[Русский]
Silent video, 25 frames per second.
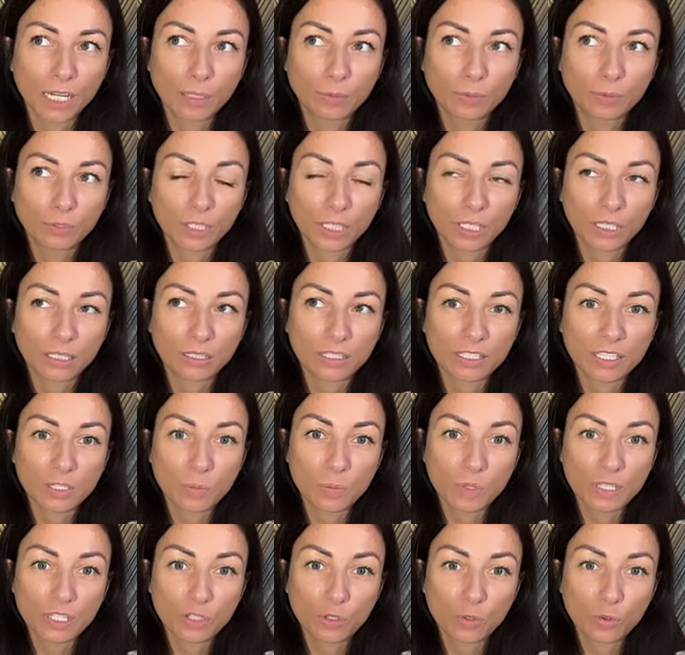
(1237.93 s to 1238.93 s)
как би так это,
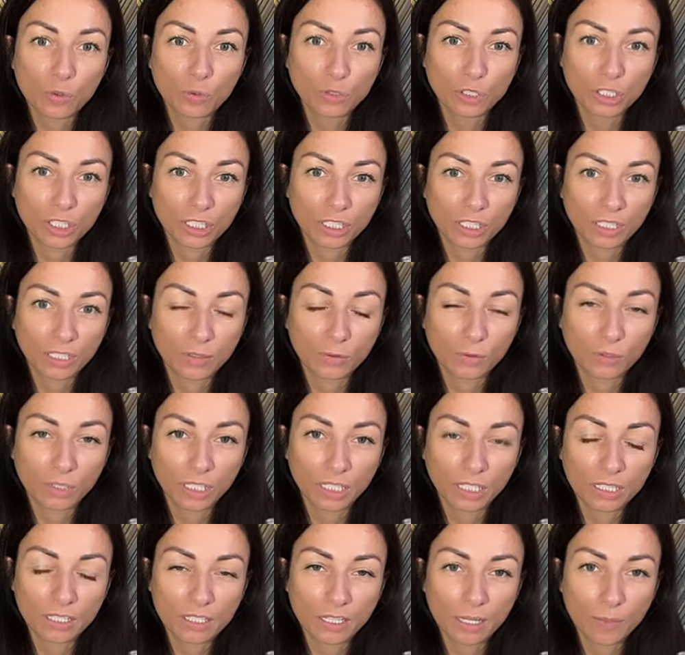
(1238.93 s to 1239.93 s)
спаскуджені,
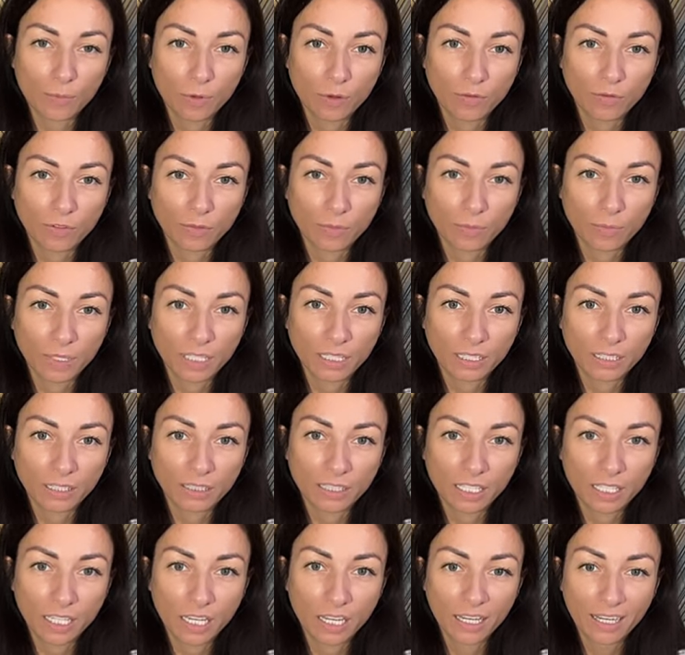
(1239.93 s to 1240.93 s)
українська мова в
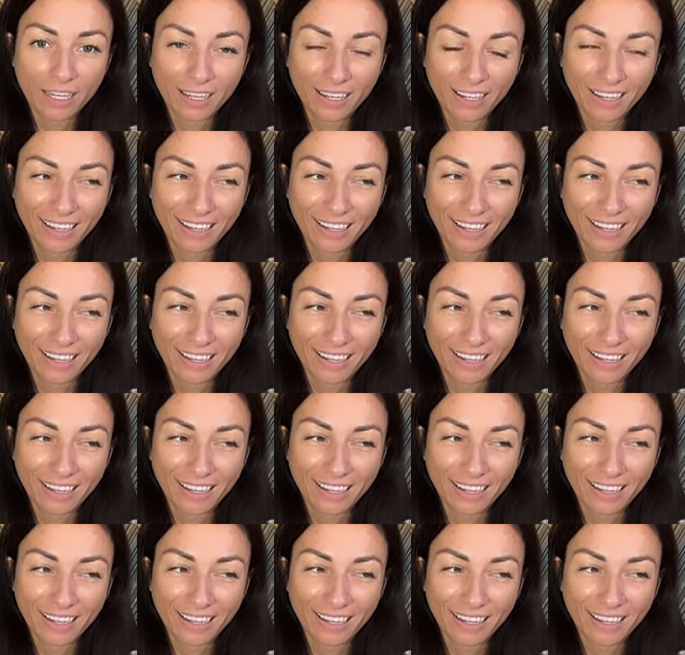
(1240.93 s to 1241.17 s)
мене йде.